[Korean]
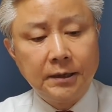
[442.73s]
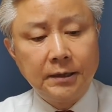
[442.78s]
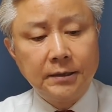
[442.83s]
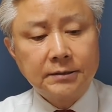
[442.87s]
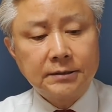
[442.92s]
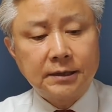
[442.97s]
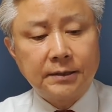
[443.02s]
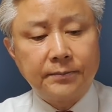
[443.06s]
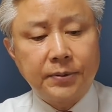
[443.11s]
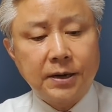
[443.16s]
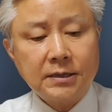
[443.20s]

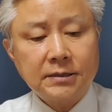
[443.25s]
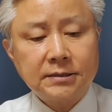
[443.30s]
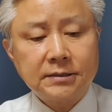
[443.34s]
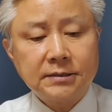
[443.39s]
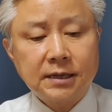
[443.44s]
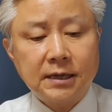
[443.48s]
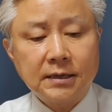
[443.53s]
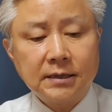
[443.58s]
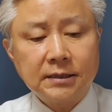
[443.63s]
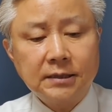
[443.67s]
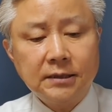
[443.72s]
자, 박
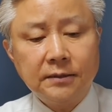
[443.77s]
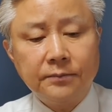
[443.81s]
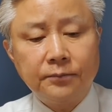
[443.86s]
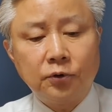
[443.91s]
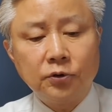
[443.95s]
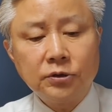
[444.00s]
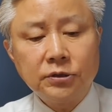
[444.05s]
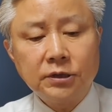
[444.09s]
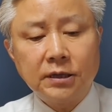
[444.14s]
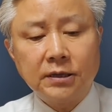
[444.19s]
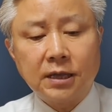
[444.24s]
시장이
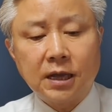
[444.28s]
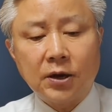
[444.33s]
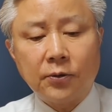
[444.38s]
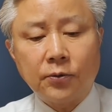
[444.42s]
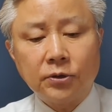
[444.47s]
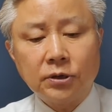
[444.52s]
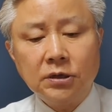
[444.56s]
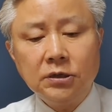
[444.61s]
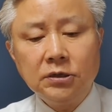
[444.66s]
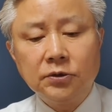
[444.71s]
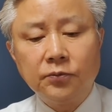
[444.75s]
본인의
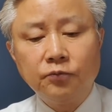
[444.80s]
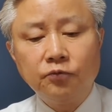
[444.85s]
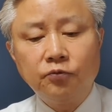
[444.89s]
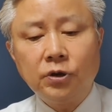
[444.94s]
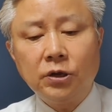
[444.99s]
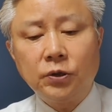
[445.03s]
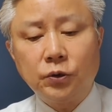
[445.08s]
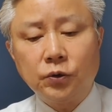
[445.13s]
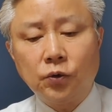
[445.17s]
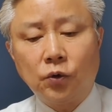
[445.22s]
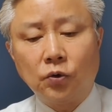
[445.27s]
대권을
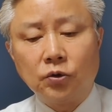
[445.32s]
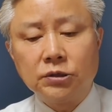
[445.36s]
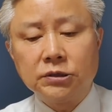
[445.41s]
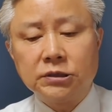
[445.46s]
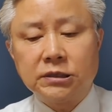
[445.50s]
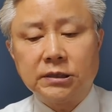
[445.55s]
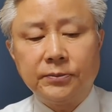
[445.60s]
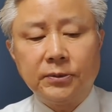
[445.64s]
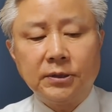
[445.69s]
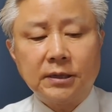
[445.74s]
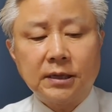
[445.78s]
염두에 두고
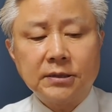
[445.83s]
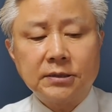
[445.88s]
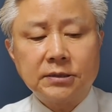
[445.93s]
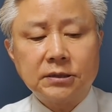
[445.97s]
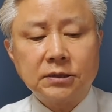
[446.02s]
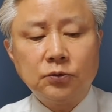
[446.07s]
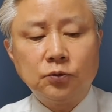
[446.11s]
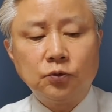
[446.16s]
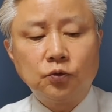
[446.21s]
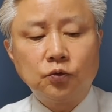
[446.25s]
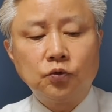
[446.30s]

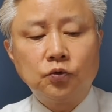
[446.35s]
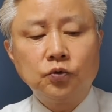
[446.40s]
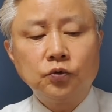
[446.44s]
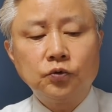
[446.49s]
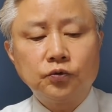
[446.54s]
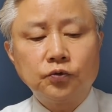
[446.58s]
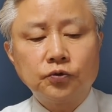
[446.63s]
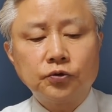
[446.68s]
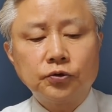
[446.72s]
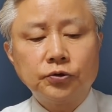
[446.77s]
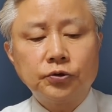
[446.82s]
시민단체를
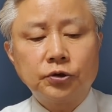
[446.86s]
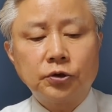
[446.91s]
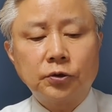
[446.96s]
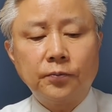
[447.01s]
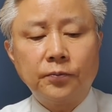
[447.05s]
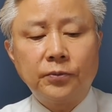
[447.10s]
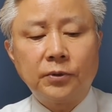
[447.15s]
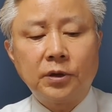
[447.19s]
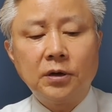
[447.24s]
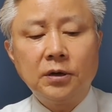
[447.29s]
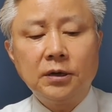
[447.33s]

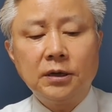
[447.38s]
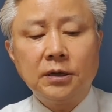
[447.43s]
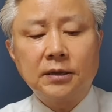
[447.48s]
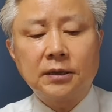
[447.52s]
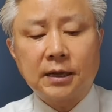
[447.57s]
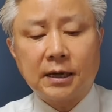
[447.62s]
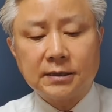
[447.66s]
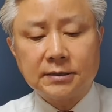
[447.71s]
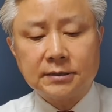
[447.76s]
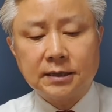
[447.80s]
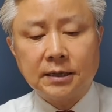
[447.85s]
우후죽순처럼 늘린
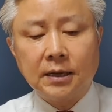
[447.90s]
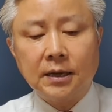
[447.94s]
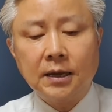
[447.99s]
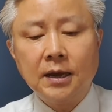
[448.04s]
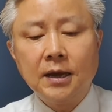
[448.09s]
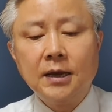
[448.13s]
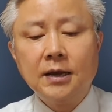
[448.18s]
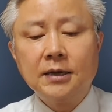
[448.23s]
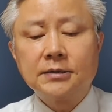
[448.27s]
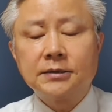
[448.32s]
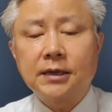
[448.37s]
탓에
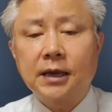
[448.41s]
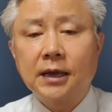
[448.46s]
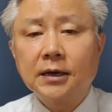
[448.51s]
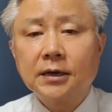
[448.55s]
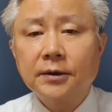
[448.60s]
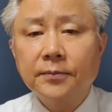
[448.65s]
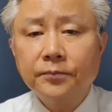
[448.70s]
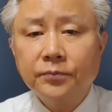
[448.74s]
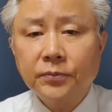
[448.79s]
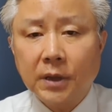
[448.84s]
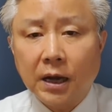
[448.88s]

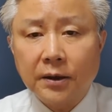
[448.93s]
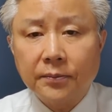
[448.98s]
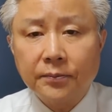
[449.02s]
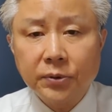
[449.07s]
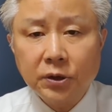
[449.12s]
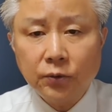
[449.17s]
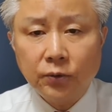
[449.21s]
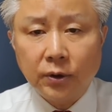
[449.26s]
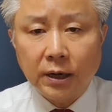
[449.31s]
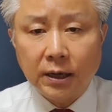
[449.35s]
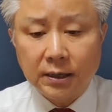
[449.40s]
세금
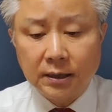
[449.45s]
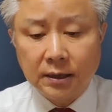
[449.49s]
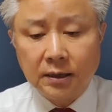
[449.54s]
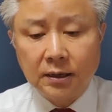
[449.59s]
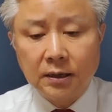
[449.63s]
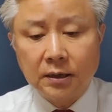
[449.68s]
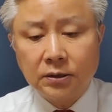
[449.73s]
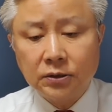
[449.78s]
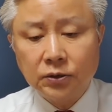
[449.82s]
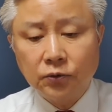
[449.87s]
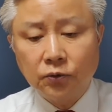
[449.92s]
낭비와
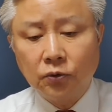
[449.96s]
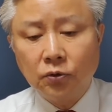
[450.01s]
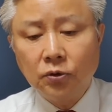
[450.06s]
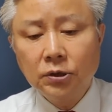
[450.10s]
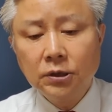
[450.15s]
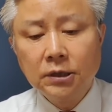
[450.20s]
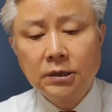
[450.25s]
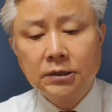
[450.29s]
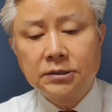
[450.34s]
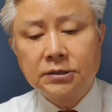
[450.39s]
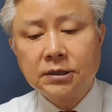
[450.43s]
그리고
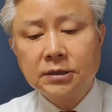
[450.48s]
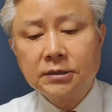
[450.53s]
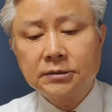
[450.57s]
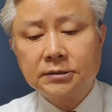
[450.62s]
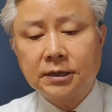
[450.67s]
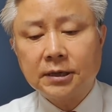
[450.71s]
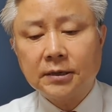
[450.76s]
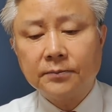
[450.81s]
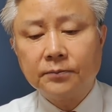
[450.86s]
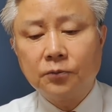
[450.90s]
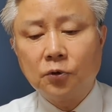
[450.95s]

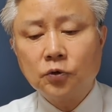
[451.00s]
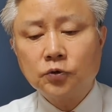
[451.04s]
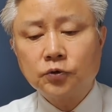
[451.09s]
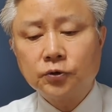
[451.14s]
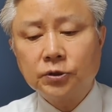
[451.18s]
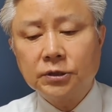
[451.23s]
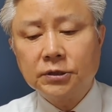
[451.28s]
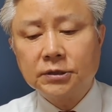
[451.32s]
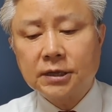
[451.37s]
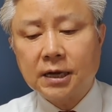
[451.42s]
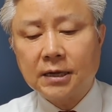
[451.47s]
정책
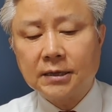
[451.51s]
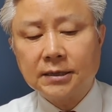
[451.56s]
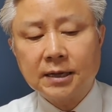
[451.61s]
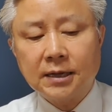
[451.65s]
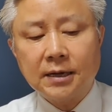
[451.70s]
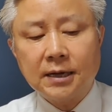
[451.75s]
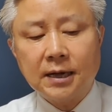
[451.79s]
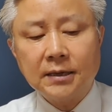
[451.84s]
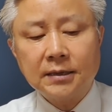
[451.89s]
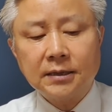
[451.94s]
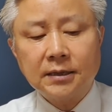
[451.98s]
모순이
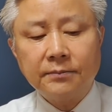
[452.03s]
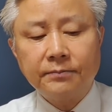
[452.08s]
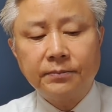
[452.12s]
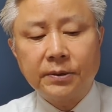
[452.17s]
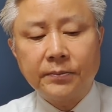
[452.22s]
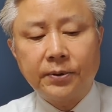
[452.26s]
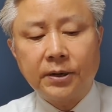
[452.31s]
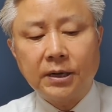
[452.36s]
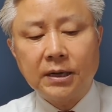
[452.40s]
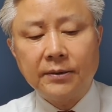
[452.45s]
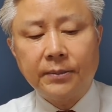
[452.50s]
상당하다는
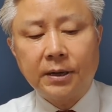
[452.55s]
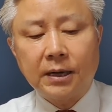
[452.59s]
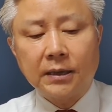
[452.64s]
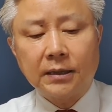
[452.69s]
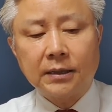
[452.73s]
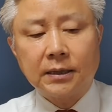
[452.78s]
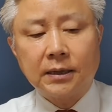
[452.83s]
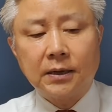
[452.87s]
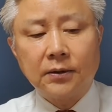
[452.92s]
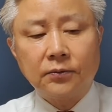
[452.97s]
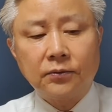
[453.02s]
비판이
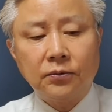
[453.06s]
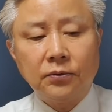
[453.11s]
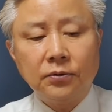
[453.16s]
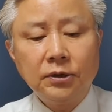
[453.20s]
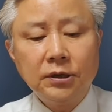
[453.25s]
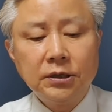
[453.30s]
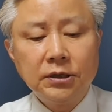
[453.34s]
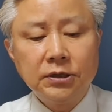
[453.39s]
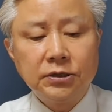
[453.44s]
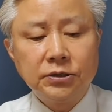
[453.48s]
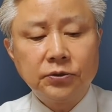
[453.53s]
많았다고
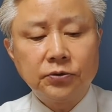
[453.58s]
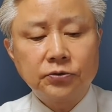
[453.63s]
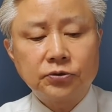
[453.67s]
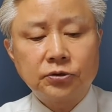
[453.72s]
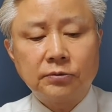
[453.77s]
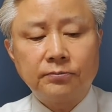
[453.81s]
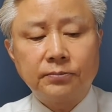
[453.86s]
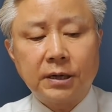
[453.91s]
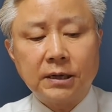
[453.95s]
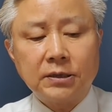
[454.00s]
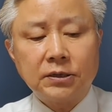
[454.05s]
이
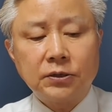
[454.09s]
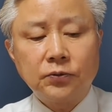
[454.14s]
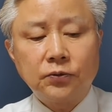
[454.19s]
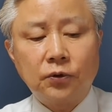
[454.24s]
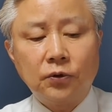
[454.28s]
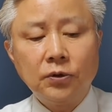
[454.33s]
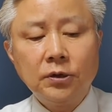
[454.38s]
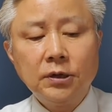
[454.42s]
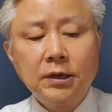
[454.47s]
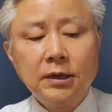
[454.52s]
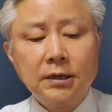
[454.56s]
교수는
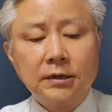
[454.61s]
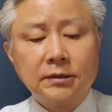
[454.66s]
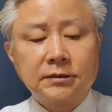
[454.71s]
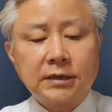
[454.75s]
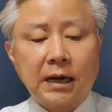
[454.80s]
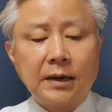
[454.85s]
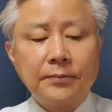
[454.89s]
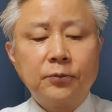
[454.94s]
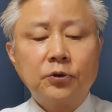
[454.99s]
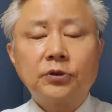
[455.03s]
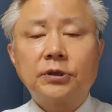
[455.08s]
밝히고
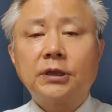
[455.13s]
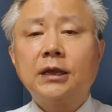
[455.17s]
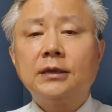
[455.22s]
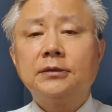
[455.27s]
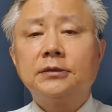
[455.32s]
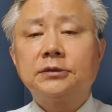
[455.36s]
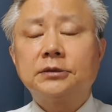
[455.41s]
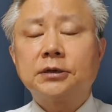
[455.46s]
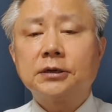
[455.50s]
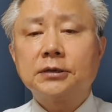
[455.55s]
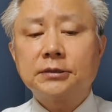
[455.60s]

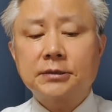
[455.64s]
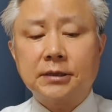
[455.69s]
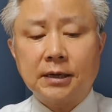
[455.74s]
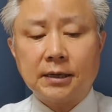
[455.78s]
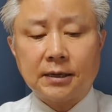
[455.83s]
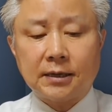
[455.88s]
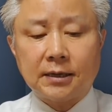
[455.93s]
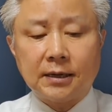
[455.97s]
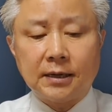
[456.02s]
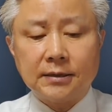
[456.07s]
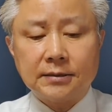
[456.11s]
잘못된
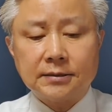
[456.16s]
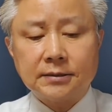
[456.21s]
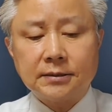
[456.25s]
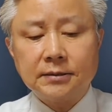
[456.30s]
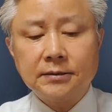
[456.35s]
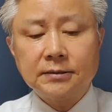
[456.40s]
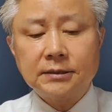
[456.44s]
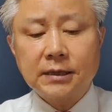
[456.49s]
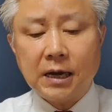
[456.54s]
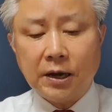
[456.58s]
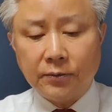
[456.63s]
정책
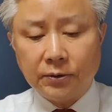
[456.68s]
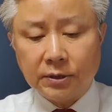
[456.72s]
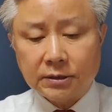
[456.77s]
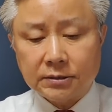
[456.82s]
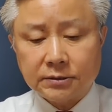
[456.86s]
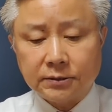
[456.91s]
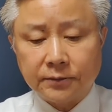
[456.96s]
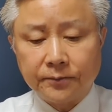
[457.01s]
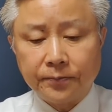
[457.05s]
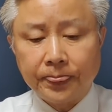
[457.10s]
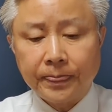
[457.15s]
개선
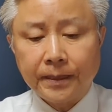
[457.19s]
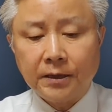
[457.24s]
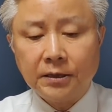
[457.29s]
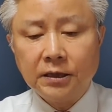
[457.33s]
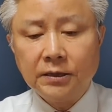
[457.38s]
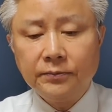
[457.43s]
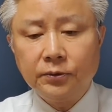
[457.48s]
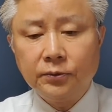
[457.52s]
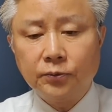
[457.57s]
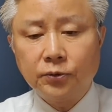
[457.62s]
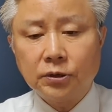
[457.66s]
차원에서
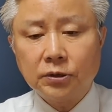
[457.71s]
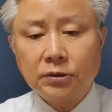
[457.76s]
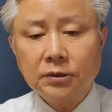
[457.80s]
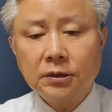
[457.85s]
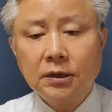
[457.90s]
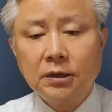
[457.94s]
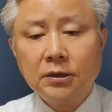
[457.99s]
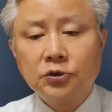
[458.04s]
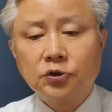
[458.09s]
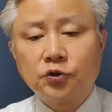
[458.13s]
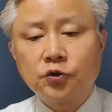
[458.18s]
이 부분은
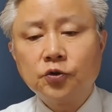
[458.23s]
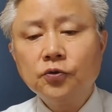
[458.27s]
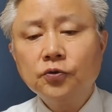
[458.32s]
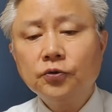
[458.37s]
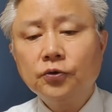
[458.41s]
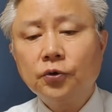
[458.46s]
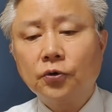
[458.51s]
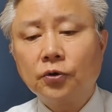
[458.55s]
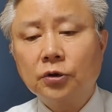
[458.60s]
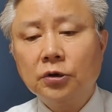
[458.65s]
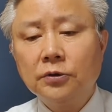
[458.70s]

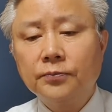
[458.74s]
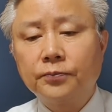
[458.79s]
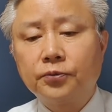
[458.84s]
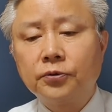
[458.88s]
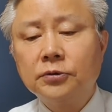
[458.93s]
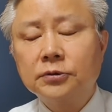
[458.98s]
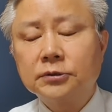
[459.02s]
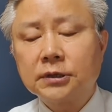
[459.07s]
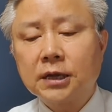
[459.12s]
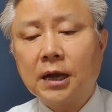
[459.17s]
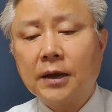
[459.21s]
충돌을
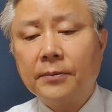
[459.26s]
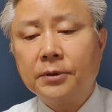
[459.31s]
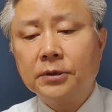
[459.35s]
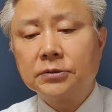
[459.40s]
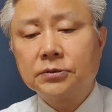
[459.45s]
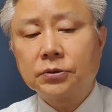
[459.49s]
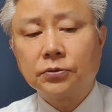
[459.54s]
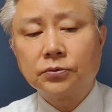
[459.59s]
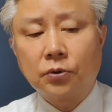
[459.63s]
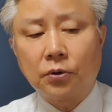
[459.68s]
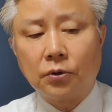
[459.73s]

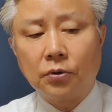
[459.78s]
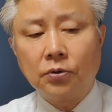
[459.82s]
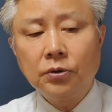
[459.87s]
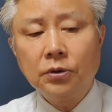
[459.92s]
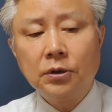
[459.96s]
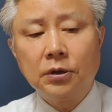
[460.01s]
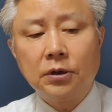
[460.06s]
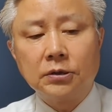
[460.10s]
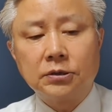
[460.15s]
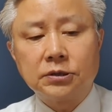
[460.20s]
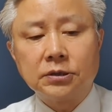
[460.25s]
불사하면서도
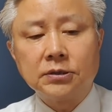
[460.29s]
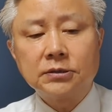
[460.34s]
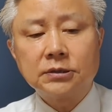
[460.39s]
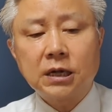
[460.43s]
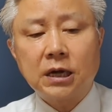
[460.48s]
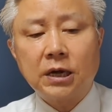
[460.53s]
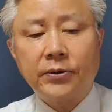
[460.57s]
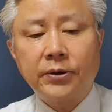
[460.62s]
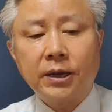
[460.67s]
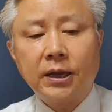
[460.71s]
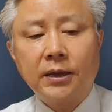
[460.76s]

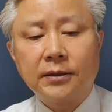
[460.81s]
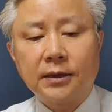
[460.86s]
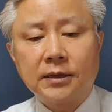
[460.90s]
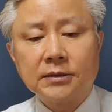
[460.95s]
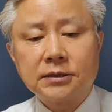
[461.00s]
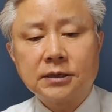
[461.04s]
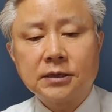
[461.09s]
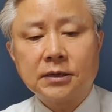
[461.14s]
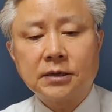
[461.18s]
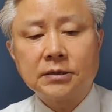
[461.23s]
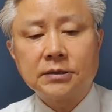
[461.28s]
정상화에
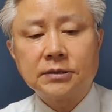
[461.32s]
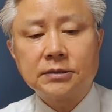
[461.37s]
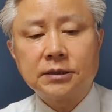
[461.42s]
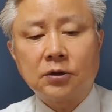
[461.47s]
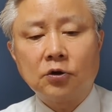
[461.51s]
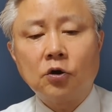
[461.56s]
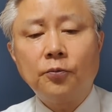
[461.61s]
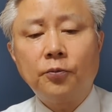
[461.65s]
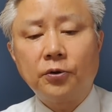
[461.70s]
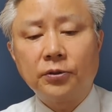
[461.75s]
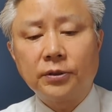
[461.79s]
나설
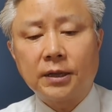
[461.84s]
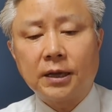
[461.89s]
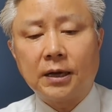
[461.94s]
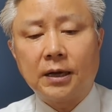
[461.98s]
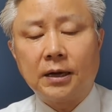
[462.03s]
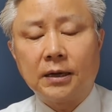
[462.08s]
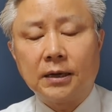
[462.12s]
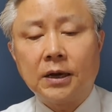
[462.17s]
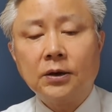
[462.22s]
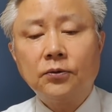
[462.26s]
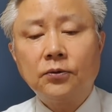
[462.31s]
것이라고
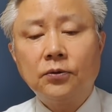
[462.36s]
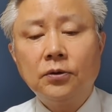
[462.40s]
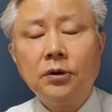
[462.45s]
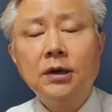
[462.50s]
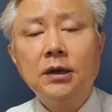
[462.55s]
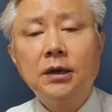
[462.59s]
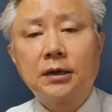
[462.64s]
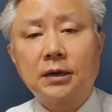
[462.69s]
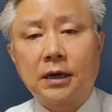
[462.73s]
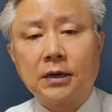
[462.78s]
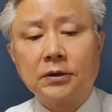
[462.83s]
본다라고
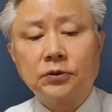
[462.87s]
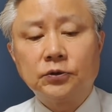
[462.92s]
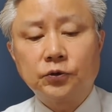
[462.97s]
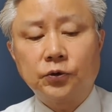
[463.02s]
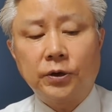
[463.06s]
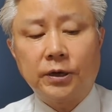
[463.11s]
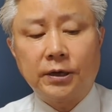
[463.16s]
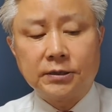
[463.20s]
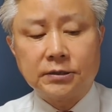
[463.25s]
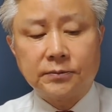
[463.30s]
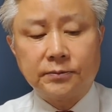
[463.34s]

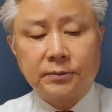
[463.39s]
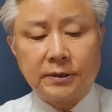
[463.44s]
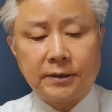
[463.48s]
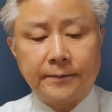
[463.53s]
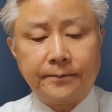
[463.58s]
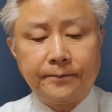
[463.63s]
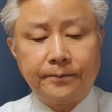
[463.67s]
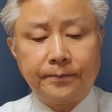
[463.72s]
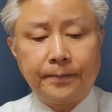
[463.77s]
강조했습니다.